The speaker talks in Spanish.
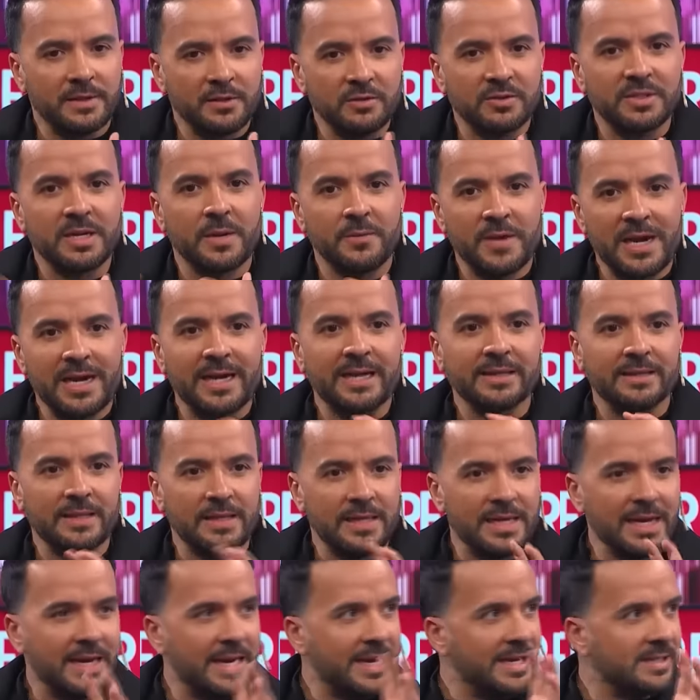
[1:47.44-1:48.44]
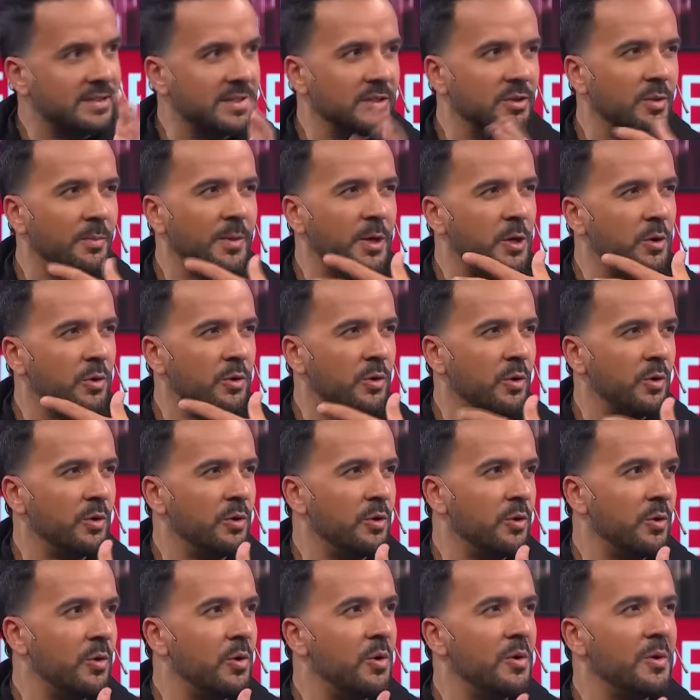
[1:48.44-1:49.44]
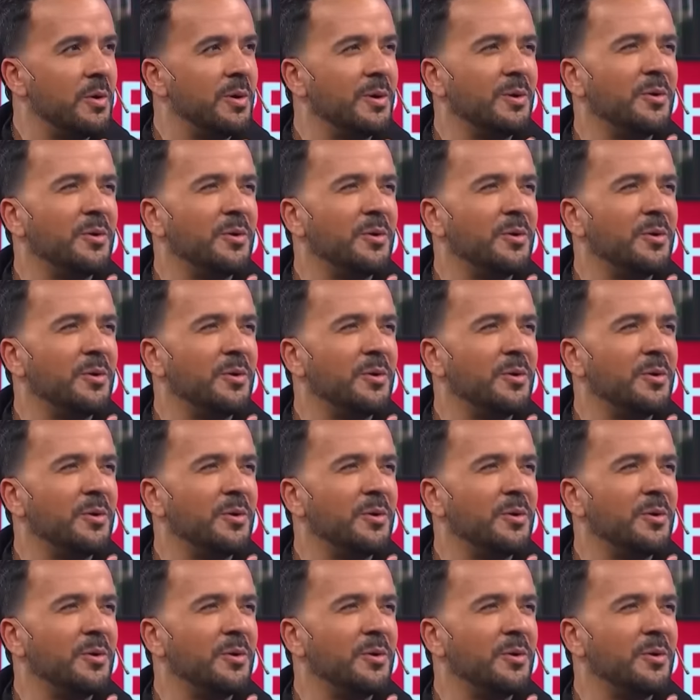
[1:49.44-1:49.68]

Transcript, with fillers: ellos sabían que tenía éxito, pero no... No, no